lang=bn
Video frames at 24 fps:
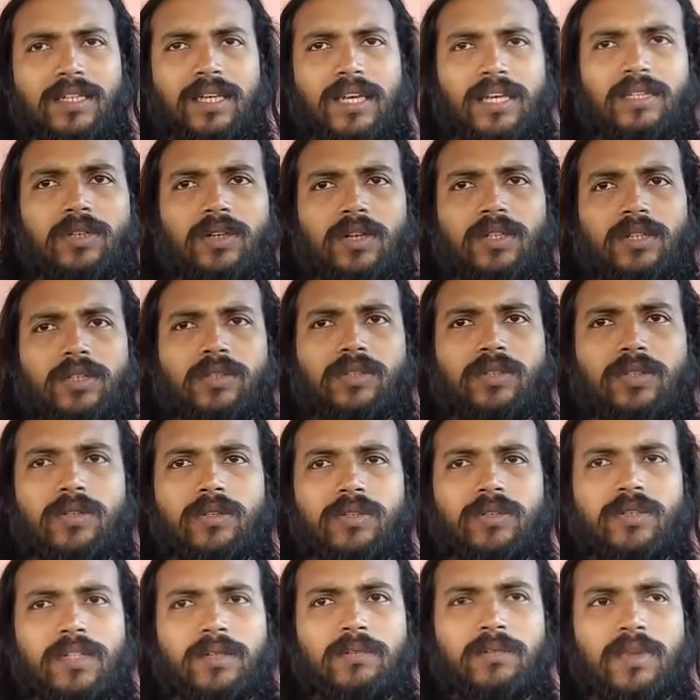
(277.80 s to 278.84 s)
এই দশ
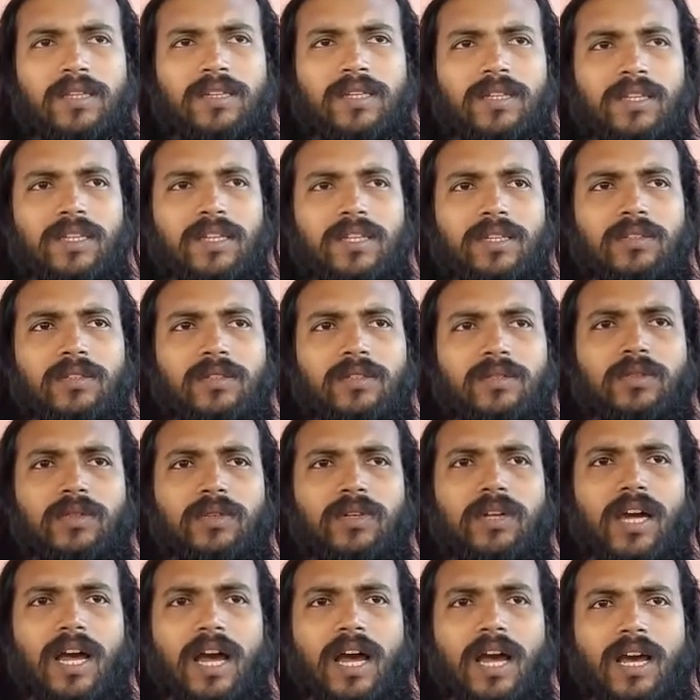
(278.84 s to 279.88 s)
শক্তির মাতাকেই
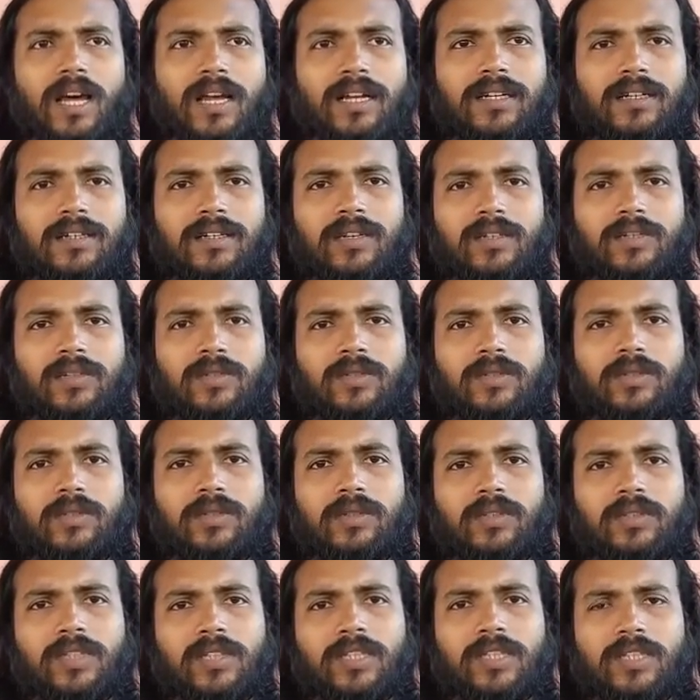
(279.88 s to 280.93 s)
দুর্গা
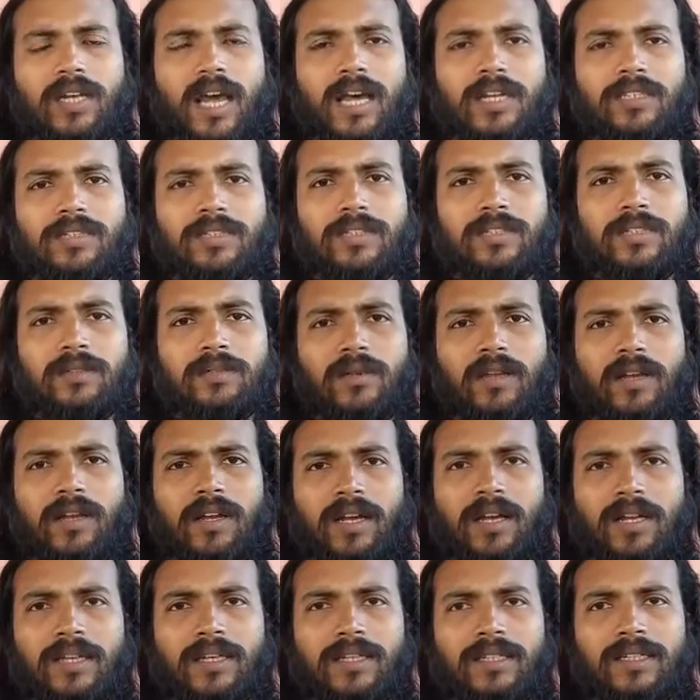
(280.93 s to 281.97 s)
দুর্গতি নাশিনী বলা
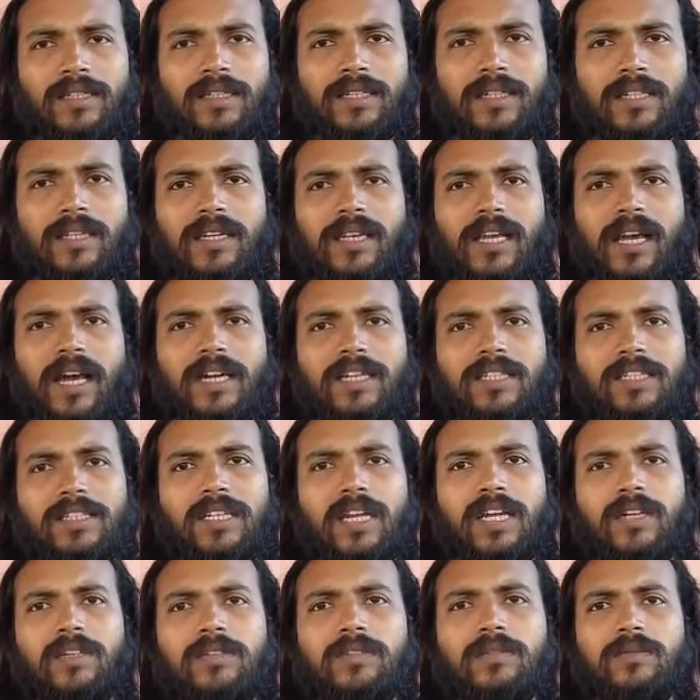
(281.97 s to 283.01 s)
হয় আর এই
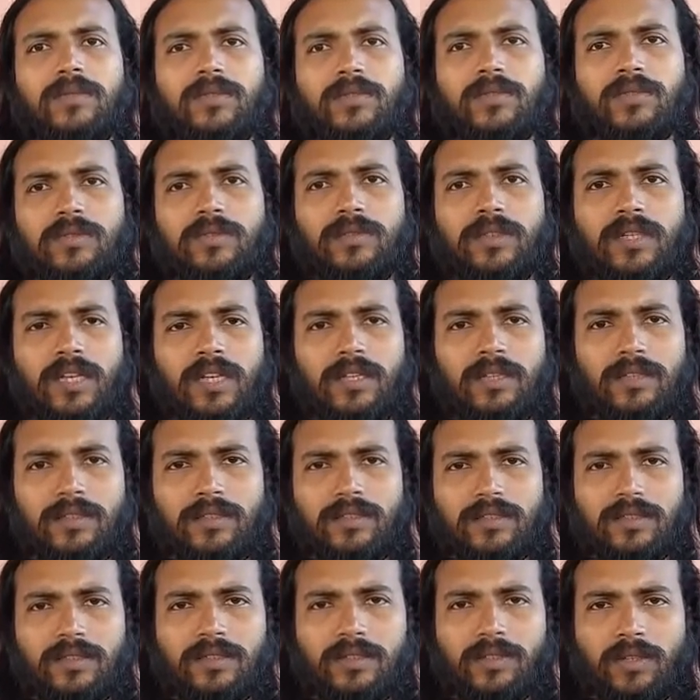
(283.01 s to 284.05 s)
শারদে
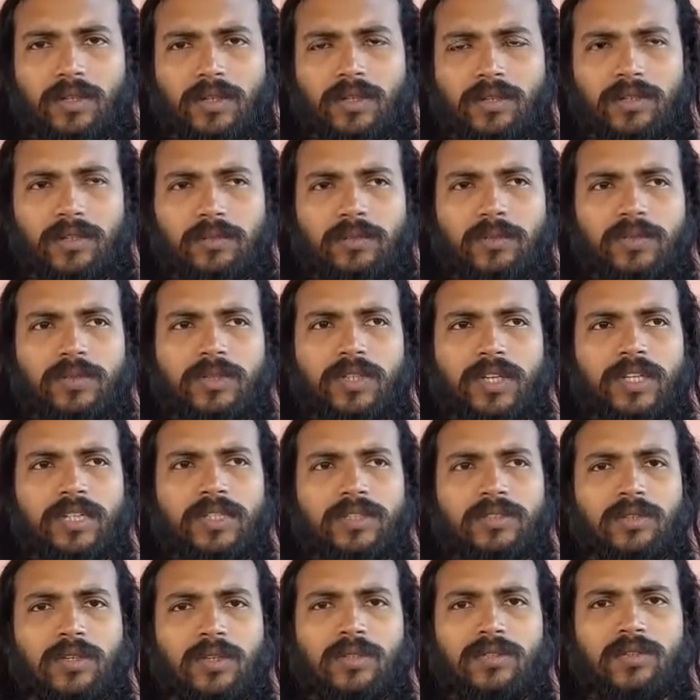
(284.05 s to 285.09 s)
শরৎ পূজায়
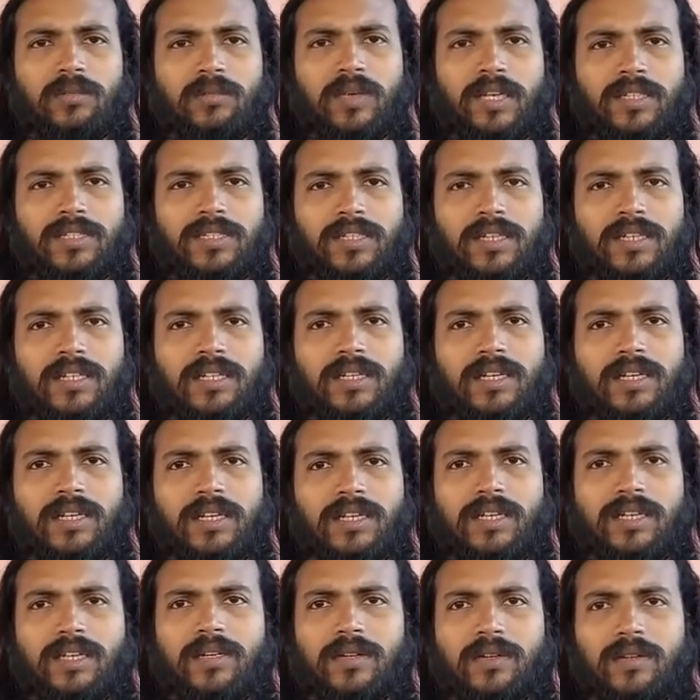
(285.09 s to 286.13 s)
শরৎ মাসে
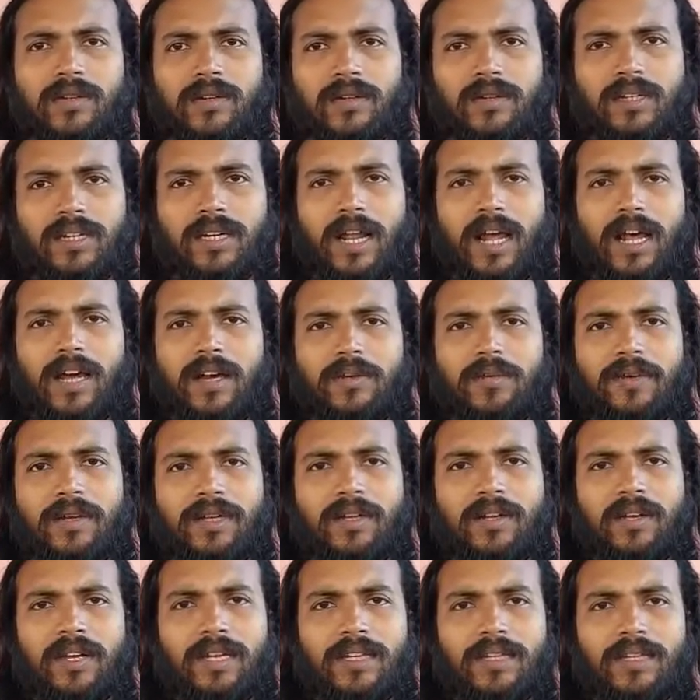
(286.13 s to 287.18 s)
ওনার
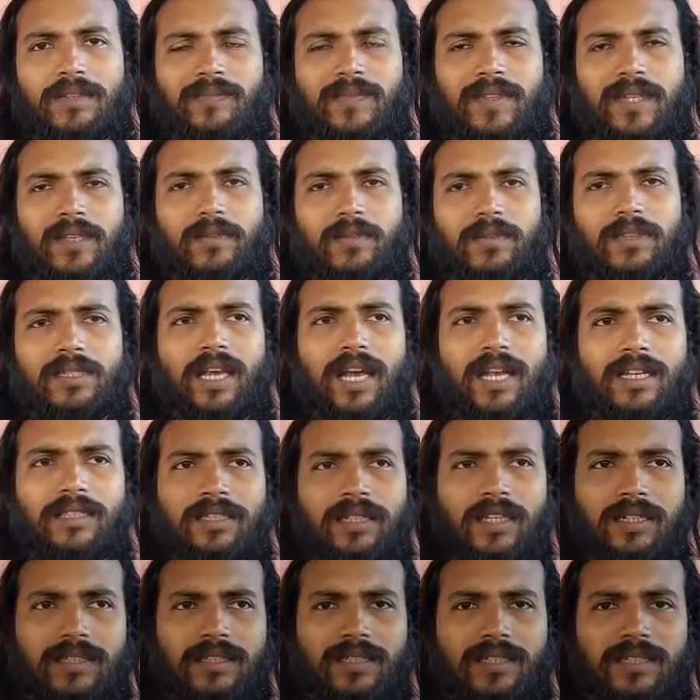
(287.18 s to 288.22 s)
আহ্বান হয় উনি
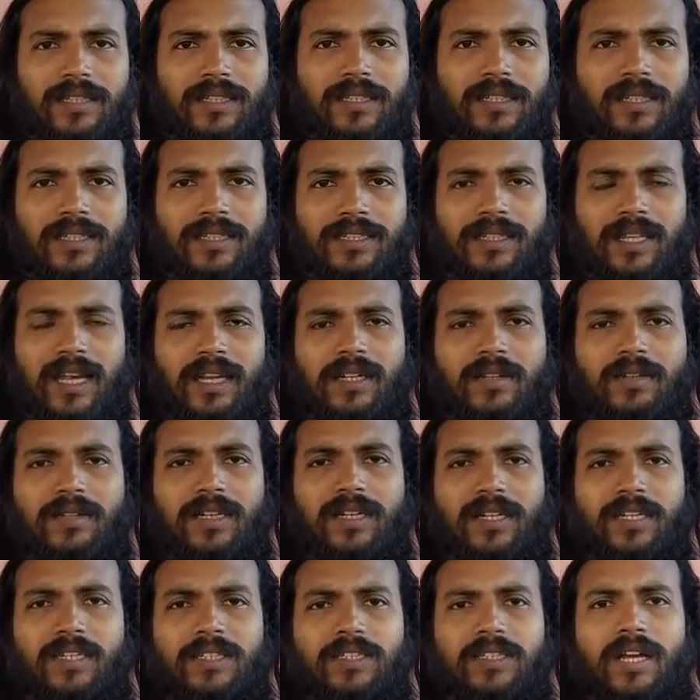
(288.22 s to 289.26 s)
আসেন তাই
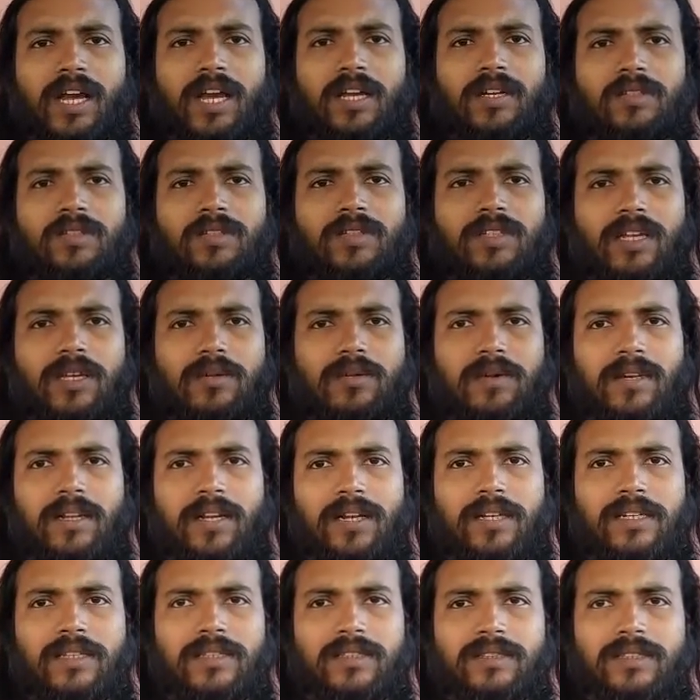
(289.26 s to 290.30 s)
ওনাকে শারদীয় বলা
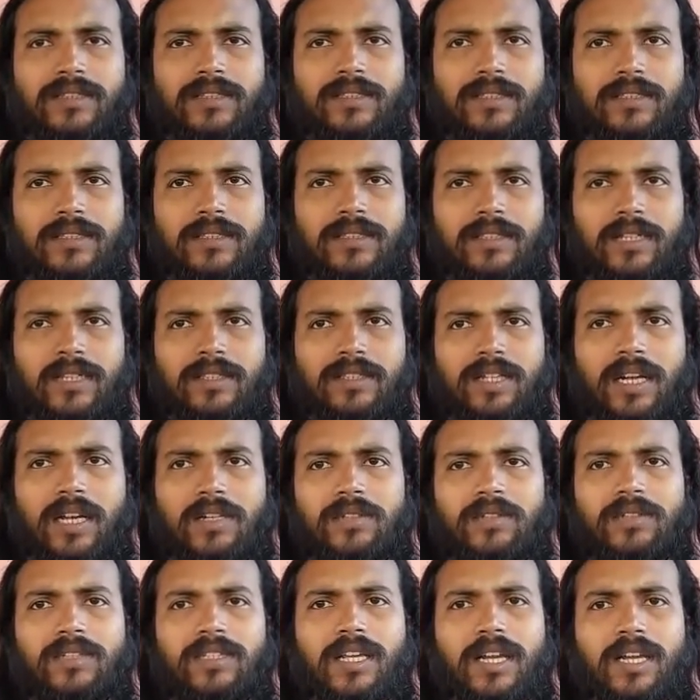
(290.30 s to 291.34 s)
হয় তাই
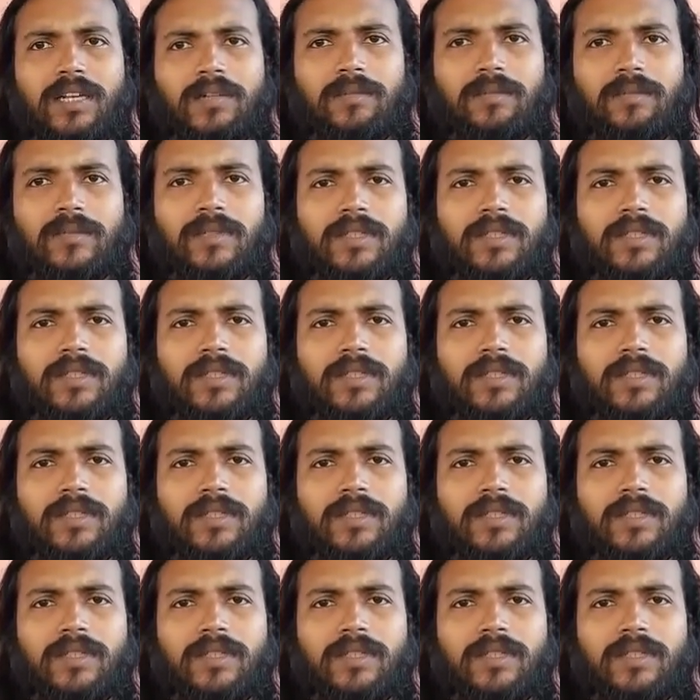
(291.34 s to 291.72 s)
শারদীয়ার